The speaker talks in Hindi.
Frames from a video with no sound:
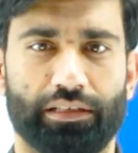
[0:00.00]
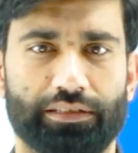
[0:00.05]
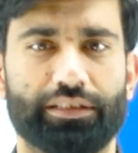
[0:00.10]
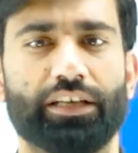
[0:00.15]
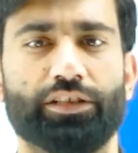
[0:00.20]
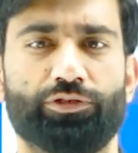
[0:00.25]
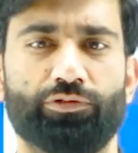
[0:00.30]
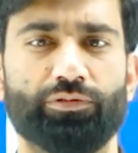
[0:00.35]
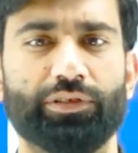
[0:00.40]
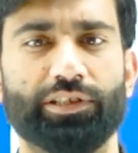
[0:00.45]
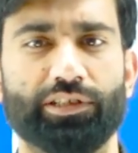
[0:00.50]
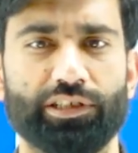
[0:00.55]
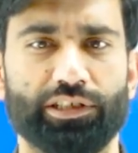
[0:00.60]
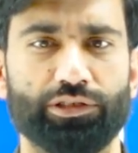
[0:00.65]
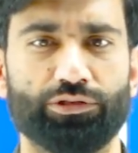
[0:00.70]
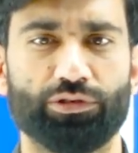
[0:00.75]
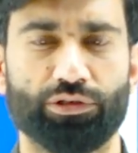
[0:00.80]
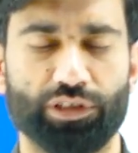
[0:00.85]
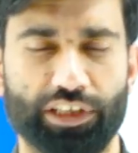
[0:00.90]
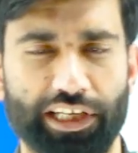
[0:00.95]
दसवीं यूनिट
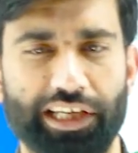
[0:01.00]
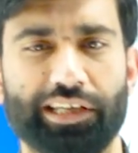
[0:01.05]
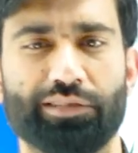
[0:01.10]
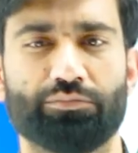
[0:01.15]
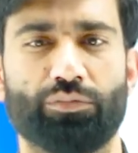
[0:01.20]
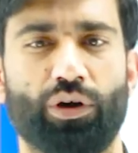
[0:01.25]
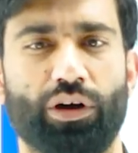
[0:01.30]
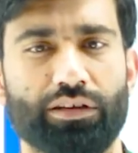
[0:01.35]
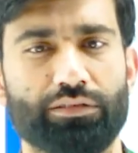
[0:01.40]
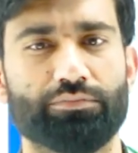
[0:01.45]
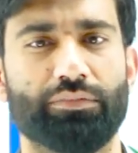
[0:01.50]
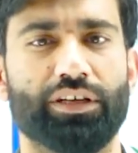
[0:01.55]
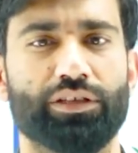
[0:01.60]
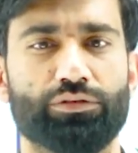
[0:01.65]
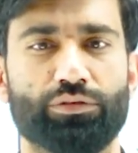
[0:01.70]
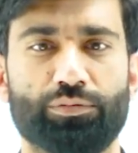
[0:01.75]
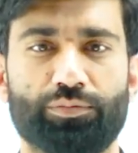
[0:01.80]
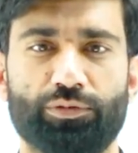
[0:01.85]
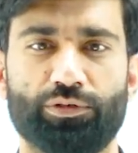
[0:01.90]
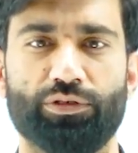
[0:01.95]
जो कि एक बहुत
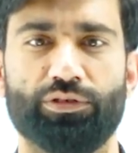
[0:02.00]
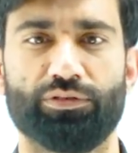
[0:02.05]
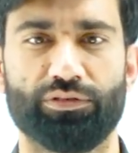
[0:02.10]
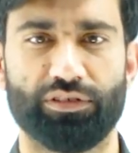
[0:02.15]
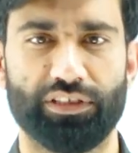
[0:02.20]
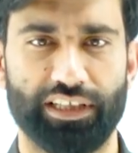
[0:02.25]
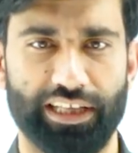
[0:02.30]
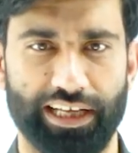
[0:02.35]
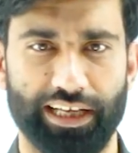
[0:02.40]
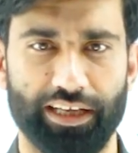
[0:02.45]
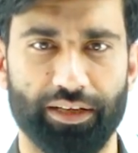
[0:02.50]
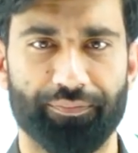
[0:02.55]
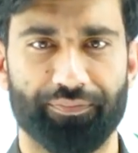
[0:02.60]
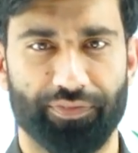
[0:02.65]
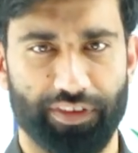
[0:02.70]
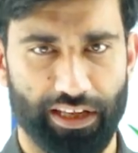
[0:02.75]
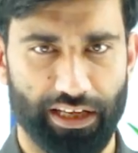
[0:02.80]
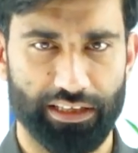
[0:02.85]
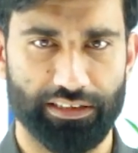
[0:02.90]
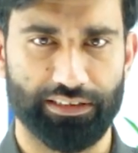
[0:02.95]
महत्वपूर्ण यूनिट है
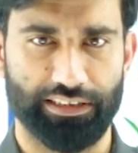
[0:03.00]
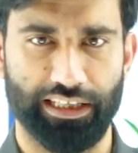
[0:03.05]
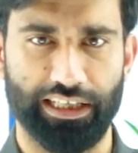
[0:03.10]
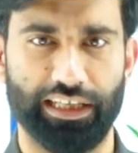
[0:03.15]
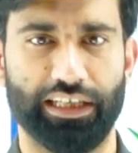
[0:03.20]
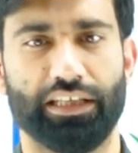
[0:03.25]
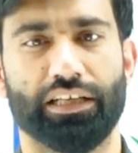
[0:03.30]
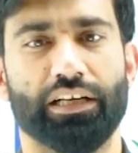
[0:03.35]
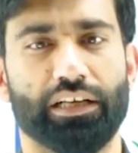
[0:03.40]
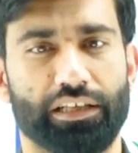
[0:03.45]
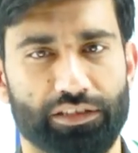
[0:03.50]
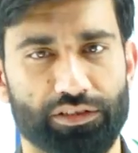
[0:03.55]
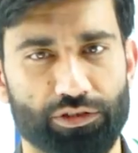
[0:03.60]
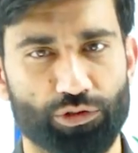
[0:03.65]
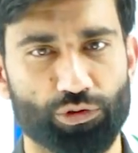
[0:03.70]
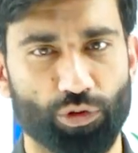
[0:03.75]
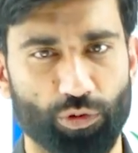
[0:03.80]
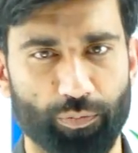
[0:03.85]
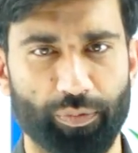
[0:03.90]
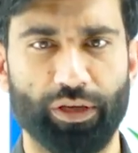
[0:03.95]
इसके
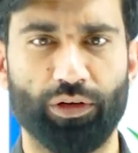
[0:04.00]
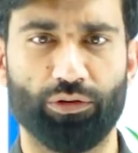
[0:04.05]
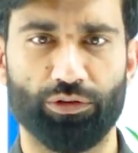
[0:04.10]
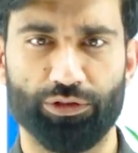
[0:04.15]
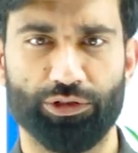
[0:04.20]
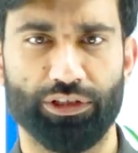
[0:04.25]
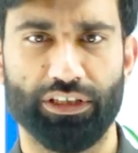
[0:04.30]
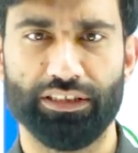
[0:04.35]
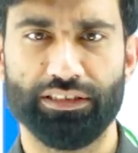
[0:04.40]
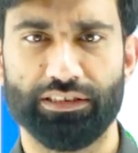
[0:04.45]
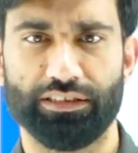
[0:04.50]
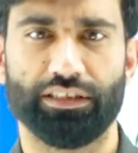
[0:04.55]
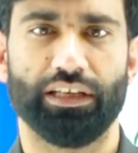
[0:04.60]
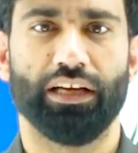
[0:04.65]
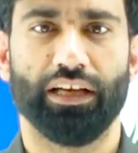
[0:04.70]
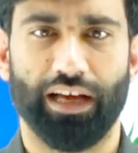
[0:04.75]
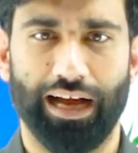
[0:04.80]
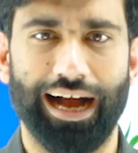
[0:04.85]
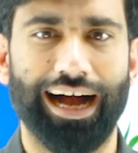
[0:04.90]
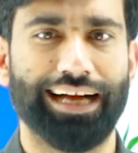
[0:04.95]
जो भी क्वेश्चंस
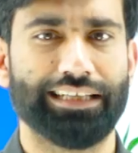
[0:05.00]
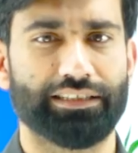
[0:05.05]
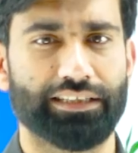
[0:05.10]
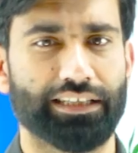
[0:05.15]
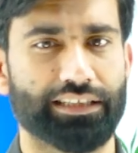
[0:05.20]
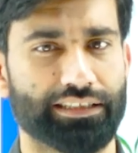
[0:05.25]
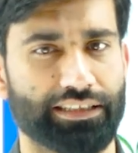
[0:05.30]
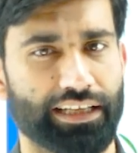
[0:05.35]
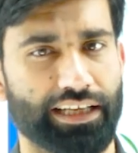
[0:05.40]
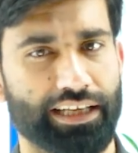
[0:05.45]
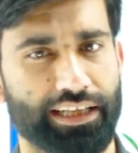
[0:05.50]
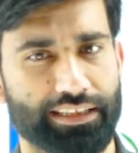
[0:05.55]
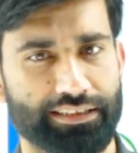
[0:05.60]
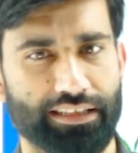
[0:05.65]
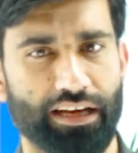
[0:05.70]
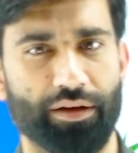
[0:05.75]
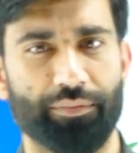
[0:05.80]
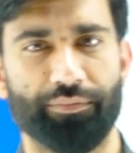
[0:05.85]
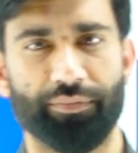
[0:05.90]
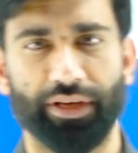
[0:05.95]
आ सकते हैं
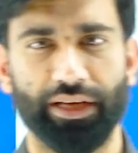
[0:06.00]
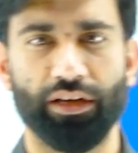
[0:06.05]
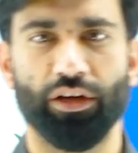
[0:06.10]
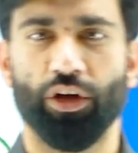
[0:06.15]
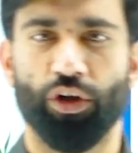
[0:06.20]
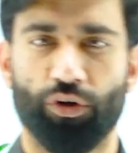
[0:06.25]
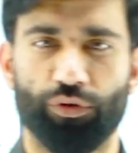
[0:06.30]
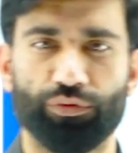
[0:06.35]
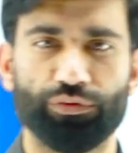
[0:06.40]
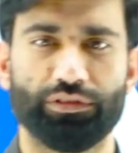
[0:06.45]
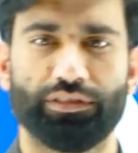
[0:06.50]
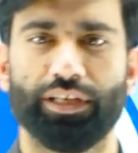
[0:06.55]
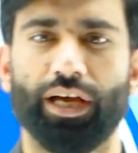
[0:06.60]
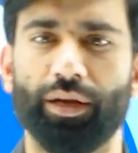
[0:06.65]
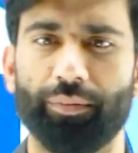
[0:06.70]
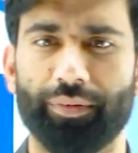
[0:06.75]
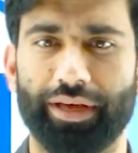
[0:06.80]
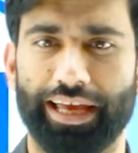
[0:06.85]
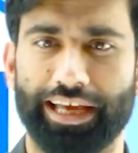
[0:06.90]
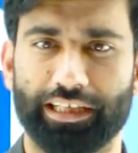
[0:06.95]
एग्ज़ाम में उन
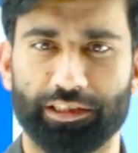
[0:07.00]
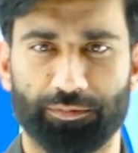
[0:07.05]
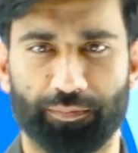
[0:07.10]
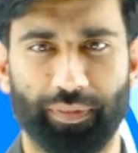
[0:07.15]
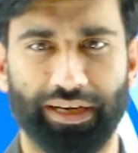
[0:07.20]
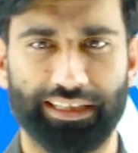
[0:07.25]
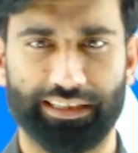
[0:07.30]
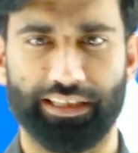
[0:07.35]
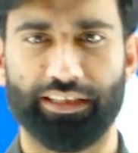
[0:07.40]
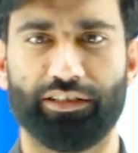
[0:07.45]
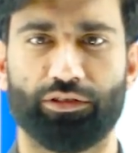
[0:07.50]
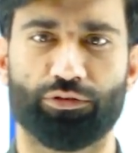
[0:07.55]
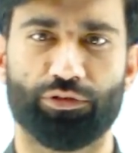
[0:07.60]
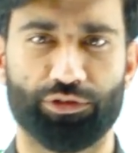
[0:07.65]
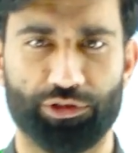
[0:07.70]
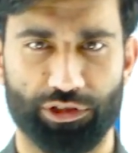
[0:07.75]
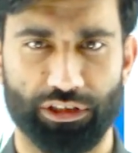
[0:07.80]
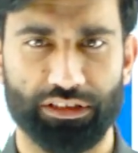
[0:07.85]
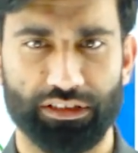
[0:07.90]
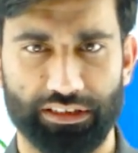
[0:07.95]
सब एक्सपेक्टेड
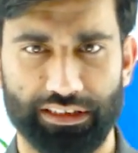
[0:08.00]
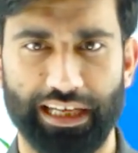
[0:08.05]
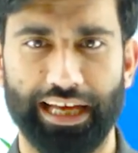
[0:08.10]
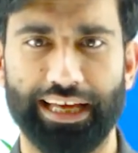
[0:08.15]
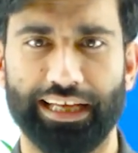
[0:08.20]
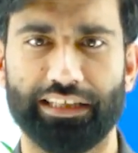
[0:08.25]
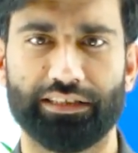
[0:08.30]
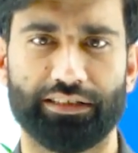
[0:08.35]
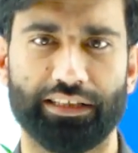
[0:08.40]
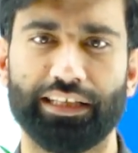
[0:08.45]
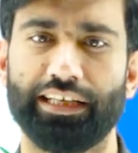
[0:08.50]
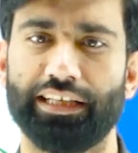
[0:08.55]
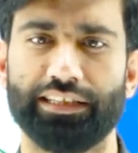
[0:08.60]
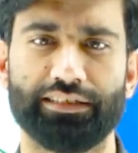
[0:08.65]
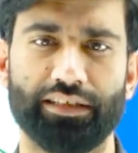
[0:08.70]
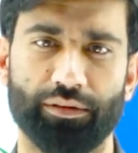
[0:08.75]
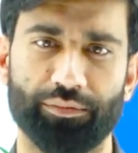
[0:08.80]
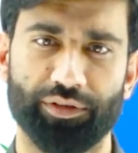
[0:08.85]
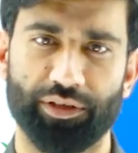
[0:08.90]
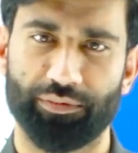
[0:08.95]
क्वेश्चंस का एक
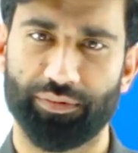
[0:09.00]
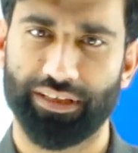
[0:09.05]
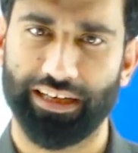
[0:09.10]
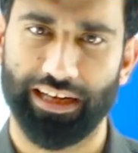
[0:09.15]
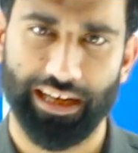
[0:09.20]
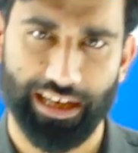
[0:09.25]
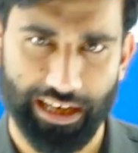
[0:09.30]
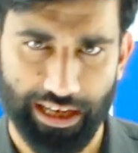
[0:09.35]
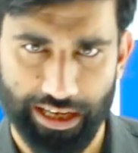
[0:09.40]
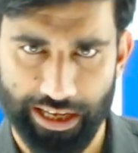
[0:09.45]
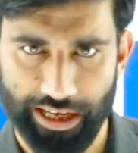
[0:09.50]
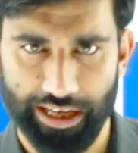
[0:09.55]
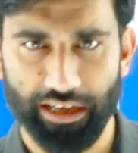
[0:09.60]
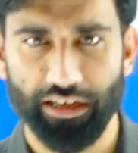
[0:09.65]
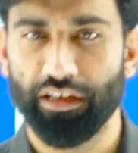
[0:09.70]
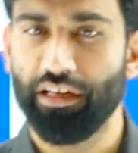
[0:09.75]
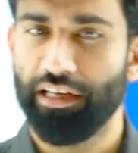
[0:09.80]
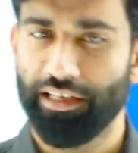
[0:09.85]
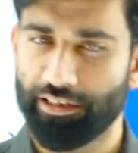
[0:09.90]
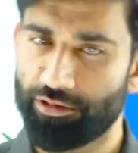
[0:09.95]
सीरीज़ हमने बनाया है
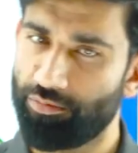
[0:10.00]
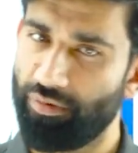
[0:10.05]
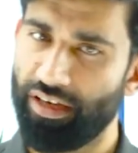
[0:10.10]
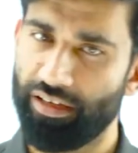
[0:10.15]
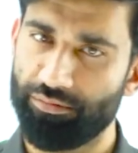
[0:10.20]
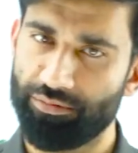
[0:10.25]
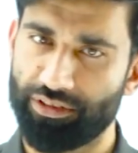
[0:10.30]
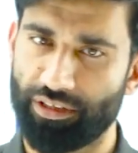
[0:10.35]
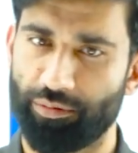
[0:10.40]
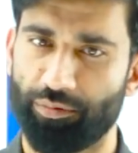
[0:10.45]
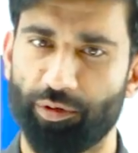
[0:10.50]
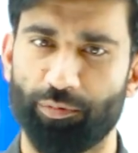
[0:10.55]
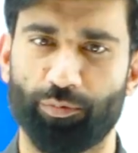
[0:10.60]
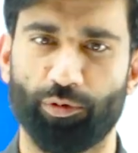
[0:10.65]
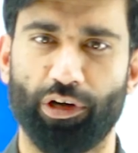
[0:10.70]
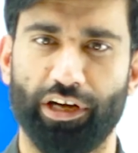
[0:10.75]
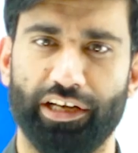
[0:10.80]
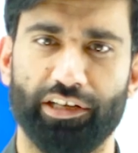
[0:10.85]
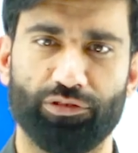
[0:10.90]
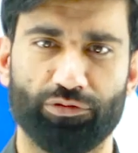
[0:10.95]
इसमें हम सभी
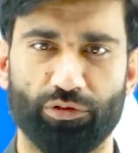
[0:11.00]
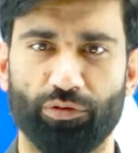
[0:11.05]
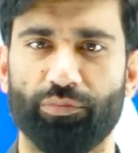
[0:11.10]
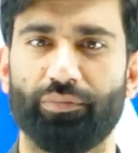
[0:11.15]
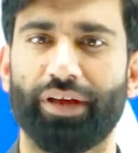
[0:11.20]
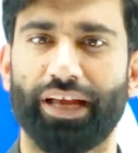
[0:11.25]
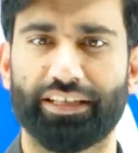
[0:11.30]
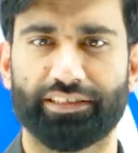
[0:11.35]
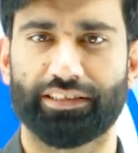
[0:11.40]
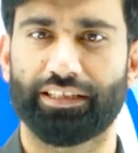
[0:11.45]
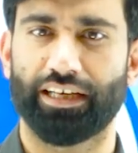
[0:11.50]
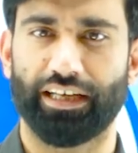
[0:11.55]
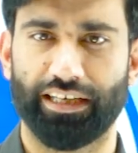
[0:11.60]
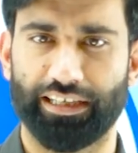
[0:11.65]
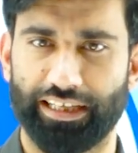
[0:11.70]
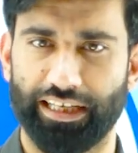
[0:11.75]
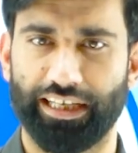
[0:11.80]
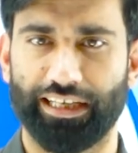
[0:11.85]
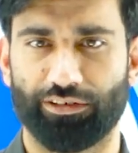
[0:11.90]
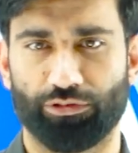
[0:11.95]
पॉइंट्स को मिक्स
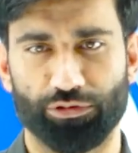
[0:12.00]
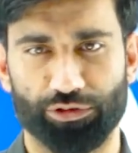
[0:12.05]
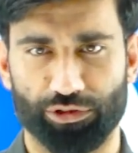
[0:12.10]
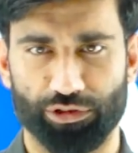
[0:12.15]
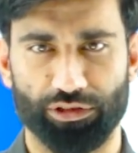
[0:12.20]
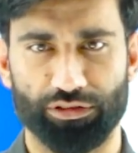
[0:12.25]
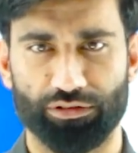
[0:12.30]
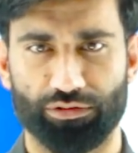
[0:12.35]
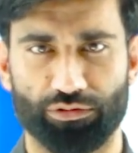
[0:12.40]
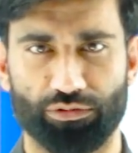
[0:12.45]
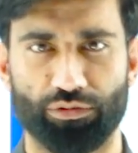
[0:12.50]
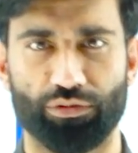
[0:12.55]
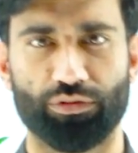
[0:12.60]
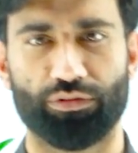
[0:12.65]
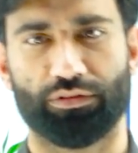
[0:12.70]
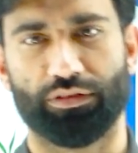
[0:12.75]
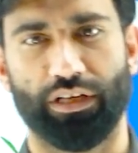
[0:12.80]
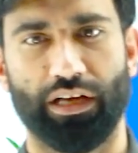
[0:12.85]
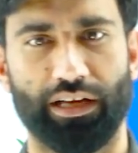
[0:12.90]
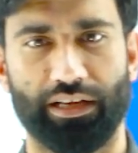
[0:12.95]
करके क्वेश्चंस को
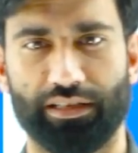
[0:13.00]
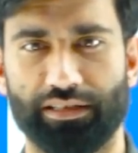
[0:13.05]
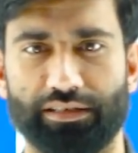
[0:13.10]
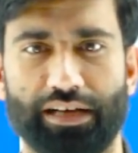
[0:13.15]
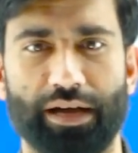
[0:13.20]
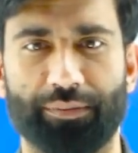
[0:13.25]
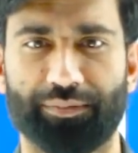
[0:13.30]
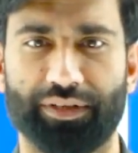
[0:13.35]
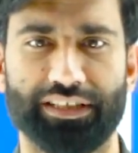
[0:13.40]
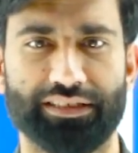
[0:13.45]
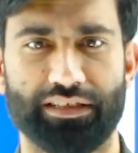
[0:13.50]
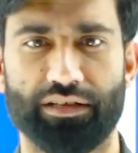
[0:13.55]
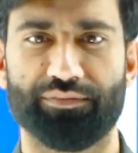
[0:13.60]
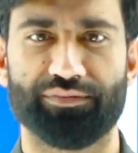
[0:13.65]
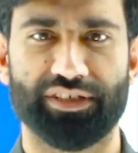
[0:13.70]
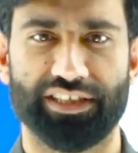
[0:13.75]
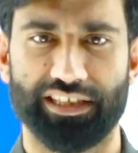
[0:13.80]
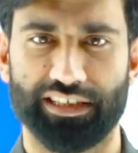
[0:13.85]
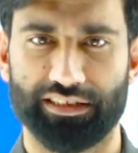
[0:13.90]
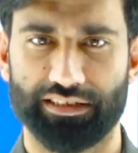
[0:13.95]
आपके
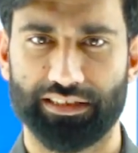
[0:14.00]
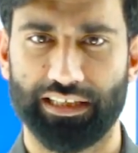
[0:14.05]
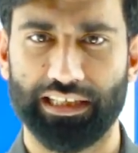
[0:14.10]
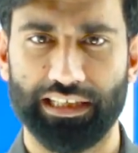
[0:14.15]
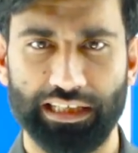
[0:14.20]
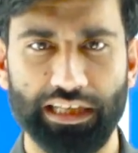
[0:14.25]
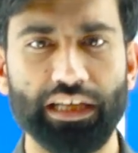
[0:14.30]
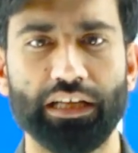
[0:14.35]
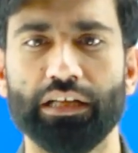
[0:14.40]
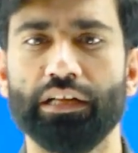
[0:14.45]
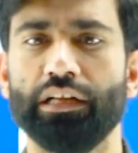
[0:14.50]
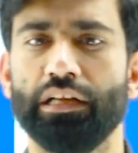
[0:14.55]
सामने रखते हैं